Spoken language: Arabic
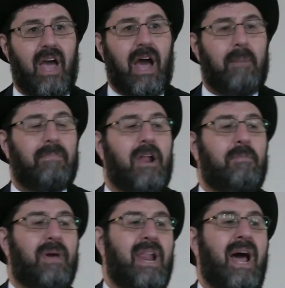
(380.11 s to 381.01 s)
اما
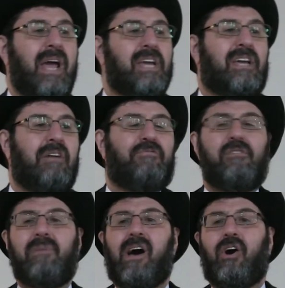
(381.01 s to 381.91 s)
الملائكه
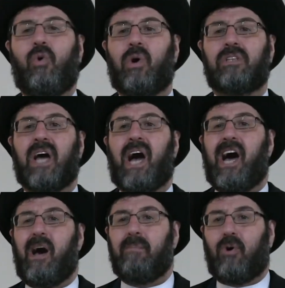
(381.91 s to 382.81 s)
فما هو
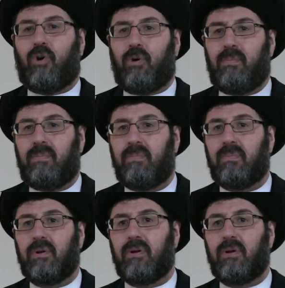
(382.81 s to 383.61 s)
طعامهم